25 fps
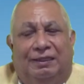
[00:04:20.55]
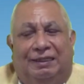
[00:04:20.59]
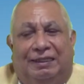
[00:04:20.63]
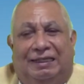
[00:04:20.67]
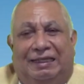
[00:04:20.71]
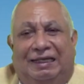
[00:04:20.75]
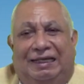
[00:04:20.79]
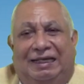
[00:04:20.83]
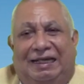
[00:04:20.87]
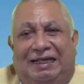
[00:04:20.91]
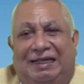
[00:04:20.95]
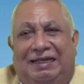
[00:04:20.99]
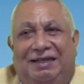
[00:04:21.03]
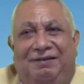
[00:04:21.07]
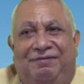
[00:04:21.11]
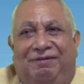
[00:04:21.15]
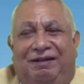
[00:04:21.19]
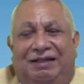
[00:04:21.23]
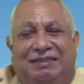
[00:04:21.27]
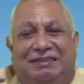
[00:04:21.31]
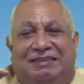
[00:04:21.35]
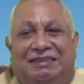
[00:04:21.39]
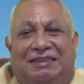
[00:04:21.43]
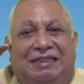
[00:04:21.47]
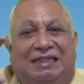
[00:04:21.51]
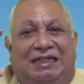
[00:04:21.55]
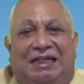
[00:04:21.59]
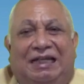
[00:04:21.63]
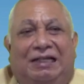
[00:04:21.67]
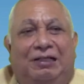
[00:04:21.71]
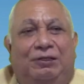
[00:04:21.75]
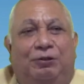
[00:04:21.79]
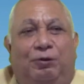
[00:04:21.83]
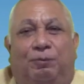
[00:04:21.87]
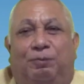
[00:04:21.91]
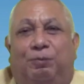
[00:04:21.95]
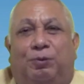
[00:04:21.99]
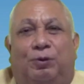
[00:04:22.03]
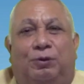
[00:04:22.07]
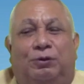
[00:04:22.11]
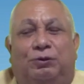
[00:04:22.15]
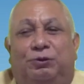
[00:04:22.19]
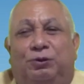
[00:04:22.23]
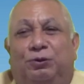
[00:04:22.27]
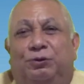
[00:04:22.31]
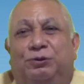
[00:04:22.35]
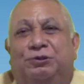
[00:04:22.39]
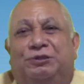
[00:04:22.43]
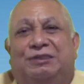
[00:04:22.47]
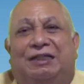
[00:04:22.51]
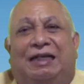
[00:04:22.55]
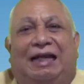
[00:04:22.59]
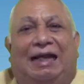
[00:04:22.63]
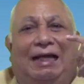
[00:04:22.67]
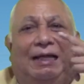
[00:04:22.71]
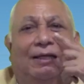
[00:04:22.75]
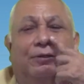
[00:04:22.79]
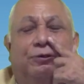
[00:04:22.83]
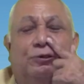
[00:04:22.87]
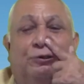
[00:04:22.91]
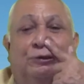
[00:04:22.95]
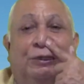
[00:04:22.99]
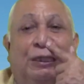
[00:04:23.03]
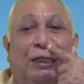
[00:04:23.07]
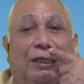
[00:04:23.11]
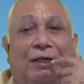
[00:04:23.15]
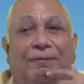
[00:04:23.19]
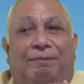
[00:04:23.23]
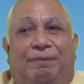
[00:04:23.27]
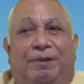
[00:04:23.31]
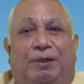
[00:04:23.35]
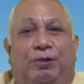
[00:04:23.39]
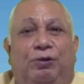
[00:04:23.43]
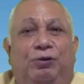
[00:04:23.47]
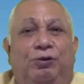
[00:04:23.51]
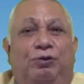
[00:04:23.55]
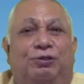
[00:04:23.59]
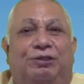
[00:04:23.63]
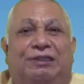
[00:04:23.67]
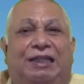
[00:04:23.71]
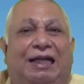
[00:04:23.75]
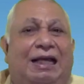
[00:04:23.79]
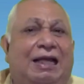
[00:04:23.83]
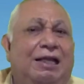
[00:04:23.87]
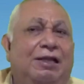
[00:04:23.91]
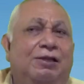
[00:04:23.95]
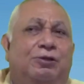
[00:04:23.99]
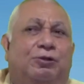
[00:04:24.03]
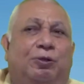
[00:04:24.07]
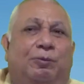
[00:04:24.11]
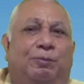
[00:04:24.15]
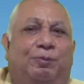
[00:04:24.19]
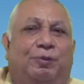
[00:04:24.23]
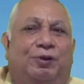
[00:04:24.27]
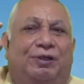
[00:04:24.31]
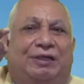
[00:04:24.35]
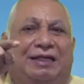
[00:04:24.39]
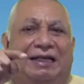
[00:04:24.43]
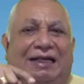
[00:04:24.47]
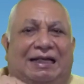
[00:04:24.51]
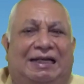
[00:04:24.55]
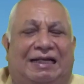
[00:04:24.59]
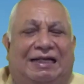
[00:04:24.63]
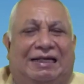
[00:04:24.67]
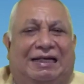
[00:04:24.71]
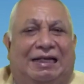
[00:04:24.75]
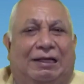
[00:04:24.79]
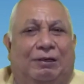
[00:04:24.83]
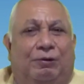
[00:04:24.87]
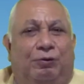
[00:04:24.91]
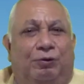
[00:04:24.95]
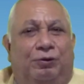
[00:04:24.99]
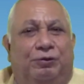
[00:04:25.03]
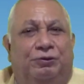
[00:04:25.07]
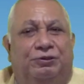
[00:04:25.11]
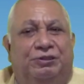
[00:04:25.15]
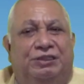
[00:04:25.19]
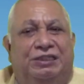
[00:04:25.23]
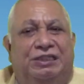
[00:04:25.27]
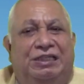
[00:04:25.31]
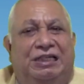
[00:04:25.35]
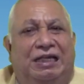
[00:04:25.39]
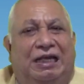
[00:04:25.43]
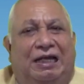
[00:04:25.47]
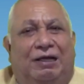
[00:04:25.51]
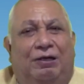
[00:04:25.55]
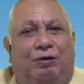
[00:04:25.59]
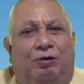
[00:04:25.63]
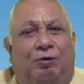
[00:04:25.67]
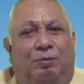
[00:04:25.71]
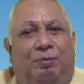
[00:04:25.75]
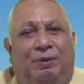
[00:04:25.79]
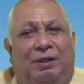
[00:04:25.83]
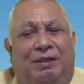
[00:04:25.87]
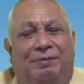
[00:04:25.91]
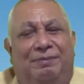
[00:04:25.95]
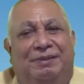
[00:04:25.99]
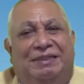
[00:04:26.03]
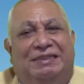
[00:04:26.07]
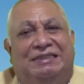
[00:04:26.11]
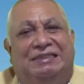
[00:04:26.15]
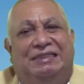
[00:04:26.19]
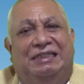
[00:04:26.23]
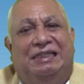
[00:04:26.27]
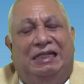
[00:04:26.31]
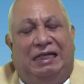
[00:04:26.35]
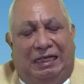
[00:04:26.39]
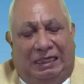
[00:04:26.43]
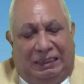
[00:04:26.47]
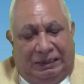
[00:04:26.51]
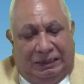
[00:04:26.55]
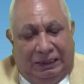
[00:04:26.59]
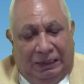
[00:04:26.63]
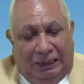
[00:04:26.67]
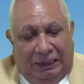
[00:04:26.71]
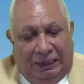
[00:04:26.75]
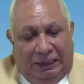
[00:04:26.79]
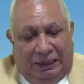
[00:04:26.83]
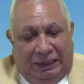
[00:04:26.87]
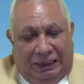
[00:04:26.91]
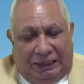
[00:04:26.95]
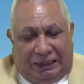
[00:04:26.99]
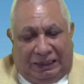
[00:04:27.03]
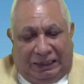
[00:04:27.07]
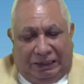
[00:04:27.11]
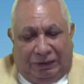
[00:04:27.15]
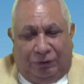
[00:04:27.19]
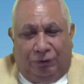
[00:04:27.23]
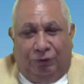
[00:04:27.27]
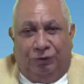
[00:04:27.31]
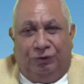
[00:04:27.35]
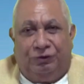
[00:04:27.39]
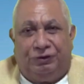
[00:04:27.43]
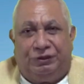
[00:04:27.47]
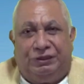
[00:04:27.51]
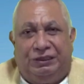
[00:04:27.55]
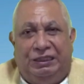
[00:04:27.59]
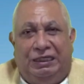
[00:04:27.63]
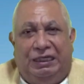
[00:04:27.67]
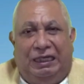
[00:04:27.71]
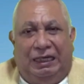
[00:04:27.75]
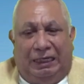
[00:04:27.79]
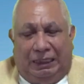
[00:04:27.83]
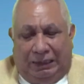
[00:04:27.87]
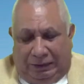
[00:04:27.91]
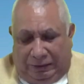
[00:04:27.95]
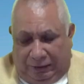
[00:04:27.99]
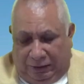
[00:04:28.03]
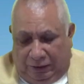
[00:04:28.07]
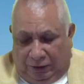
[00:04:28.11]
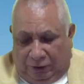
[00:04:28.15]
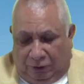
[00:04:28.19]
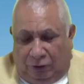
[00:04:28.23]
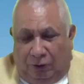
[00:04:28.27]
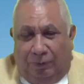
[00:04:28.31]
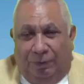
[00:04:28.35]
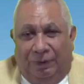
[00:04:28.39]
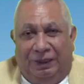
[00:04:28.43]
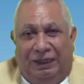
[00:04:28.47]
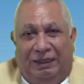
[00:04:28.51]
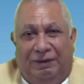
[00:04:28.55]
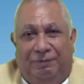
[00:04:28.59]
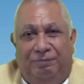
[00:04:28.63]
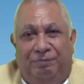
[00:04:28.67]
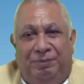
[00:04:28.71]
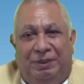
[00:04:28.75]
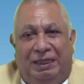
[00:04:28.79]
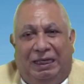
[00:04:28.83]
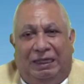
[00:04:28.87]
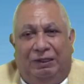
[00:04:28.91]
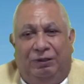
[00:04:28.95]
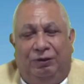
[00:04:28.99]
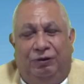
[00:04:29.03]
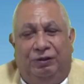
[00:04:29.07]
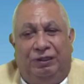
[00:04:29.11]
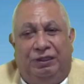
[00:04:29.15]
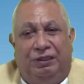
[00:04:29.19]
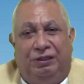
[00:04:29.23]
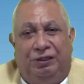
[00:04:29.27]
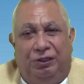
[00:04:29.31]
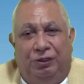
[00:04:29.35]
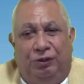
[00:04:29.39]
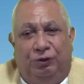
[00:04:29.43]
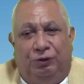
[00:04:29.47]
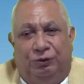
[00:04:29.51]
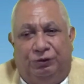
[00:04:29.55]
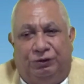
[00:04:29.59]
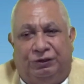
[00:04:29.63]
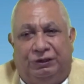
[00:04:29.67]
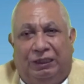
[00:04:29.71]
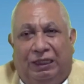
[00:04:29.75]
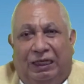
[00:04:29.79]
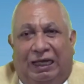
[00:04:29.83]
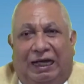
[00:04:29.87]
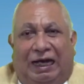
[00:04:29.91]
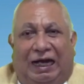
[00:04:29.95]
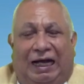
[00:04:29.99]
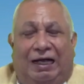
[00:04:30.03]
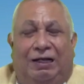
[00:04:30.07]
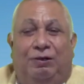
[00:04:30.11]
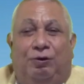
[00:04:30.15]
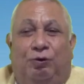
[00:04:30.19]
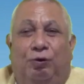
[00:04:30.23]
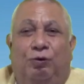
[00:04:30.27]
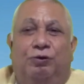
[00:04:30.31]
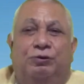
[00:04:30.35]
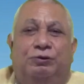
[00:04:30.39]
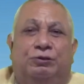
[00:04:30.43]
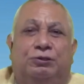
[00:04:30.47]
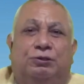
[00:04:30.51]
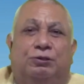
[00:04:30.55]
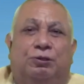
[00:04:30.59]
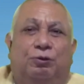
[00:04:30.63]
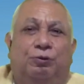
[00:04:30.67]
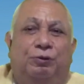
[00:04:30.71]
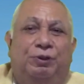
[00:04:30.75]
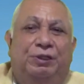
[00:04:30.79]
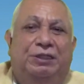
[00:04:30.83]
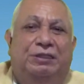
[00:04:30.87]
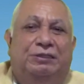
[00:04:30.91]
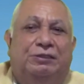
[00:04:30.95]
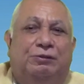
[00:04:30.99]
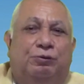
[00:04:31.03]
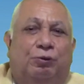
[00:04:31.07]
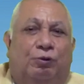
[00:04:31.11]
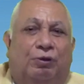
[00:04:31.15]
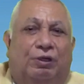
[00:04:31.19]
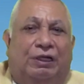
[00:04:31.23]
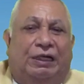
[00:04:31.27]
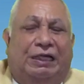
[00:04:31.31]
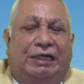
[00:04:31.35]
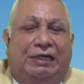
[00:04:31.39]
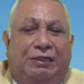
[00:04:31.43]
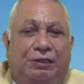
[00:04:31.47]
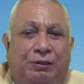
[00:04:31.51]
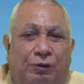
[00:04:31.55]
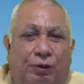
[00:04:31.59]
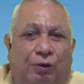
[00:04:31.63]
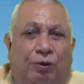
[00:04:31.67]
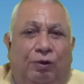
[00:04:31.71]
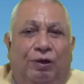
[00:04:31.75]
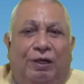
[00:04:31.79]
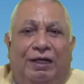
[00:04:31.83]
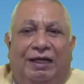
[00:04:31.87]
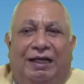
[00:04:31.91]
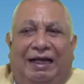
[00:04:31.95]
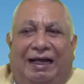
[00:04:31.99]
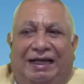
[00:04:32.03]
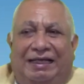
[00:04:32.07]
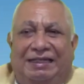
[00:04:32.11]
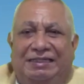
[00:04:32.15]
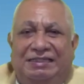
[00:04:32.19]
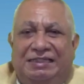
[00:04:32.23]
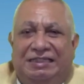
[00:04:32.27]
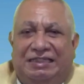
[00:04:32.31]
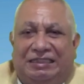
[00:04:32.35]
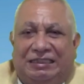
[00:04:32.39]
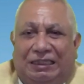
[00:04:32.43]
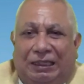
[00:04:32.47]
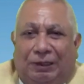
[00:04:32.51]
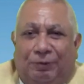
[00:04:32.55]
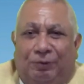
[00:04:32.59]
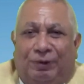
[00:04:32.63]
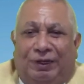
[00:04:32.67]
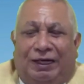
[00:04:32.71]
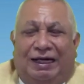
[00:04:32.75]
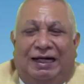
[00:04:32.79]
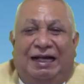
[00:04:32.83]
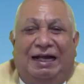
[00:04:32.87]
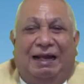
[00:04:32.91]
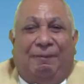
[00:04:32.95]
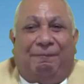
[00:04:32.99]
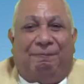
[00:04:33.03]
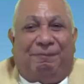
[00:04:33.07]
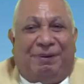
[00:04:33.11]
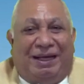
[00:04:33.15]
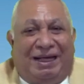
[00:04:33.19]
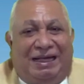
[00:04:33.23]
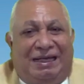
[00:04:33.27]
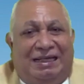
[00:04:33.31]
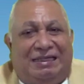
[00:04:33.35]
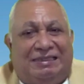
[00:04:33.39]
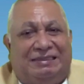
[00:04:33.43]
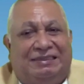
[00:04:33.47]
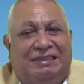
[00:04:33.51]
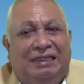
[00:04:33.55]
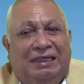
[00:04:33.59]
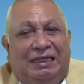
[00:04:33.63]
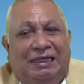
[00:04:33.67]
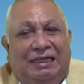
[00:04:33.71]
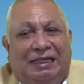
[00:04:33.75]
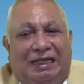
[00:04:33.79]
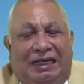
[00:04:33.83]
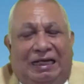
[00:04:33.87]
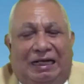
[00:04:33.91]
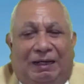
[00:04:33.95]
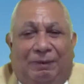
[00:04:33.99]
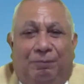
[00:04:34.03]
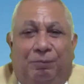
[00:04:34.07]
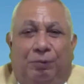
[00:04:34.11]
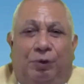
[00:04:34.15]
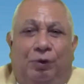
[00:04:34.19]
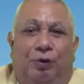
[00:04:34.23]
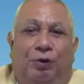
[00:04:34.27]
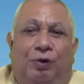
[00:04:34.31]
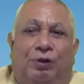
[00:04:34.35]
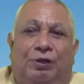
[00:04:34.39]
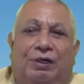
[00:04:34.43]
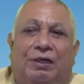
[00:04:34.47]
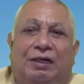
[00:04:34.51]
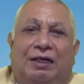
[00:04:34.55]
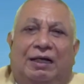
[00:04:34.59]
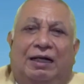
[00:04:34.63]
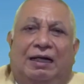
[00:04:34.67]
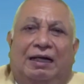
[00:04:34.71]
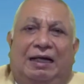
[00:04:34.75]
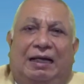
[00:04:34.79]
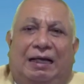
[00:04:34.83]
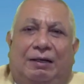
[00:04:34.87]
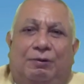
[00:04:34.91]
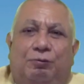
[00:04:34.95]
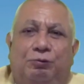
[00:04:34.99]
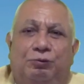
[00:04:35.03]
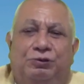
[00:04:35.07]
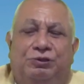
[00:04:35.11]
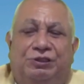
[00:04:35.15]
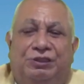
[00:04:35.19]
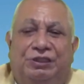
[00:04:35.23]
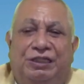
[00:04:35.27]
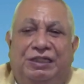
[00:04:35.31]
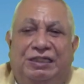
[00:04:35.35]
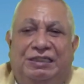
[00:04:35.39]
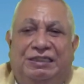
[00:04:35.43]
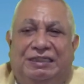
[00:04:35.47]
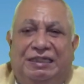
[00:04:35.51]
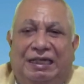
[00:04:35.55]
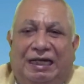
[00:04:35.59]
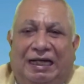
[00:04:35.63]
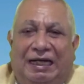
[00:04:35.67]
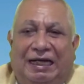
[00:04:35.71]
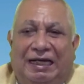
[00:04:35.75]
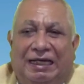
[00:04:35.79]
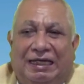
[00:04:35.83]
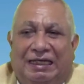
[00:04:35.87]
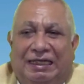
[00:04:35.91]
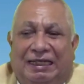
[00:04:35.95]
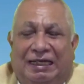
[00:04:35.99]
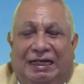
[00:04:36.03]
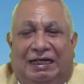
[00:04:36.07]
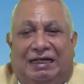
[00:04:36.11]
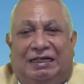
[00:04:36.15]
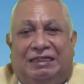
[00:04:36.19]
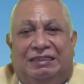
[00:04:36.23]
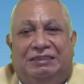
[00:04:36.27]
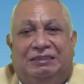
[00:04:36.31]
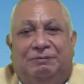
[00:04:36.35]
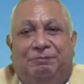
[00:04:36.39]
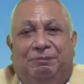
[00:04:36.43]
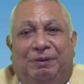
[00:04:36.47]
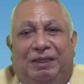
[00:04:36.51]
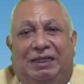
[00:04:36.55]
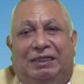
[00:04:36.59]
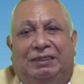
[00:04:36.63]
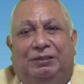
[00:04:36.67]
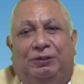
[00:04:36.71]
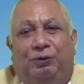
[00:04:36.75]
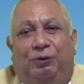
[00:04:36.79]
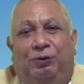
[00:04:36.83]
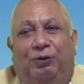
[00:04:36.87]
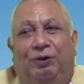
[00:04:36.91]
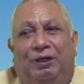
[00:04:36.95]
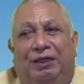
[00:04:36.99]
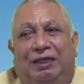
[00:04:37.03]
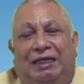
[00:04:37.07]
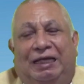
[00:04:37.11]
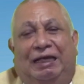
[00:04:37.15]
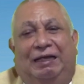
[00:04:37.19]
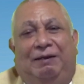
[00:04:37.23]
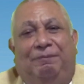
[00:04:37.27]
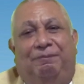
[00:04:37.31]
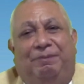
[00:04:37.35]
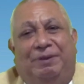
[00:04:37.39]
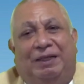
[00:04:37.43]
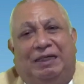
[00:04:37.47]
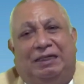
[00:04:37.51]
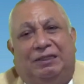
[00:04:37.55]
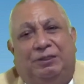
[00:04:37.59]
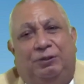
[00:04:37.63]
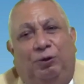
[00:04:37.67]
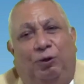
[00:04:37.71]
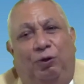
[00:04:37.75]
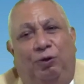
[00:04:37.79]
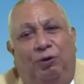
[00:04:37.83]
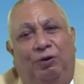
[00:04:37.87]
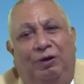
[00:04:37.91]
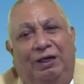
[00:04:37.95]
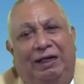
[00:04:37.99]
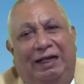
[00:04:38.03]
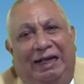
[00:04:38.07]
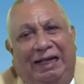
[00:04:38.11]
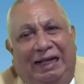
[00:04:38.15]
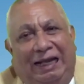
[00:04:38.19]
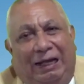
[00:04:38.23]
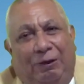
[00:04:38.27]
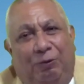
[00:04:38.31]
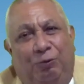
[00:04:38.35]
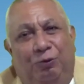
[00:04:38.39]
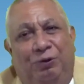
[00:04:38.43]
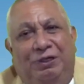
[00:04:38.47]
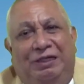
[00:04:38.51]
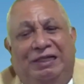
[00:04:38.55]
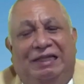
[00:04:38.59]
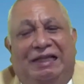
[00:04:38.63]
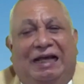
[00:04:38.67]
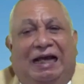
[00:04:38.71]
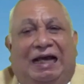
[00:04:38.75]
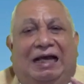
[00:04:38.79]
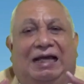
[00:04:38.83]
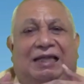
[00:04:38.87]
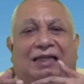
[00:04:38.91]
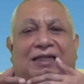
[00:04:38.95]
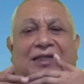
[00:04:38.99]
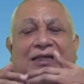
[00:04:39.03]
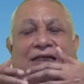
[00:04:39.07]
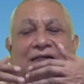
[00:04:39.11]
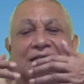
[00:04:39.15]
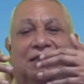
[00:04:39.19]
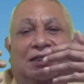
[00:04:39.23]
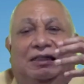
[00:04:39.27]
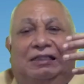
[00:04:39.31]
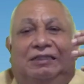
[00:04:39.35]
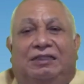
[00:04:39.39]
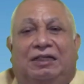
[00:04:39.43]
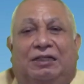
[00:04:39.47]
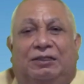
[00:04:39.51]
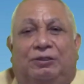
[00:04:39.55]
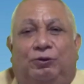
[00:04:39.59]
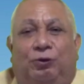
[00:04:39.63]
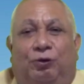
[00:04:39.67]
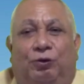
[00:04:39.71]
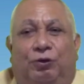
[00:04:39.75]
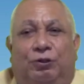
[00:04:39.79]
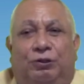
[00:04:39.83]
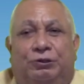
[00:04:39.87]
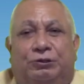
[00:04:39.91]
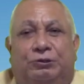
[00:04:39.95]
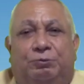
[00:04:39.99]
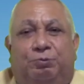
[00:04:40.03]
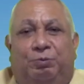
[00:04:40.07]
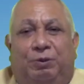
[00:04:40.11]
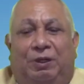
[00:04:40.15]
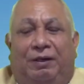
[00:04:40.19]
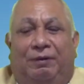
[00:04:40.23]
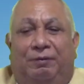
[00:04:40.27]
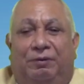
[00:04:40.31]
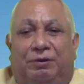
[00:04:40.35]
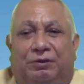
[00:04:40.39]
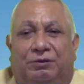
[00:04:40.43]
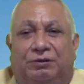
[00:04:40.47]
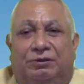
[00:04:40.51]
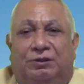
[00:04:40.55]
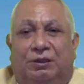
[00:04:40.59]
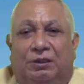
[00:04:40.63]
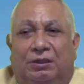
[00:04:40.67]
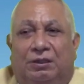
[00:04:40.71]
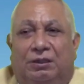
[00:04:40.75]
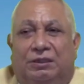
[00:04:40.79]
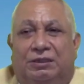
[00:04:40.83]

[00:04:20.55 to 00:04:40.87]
que le iban siguiendo por todos lados, pero no tanto porque le reconocían como el Mesías, le reconocían como el enviado de Dios a construir su reino, a instaurar la paz, el amor, la justicia, el respeto, el perdón, la unidad entre todos los pueblos,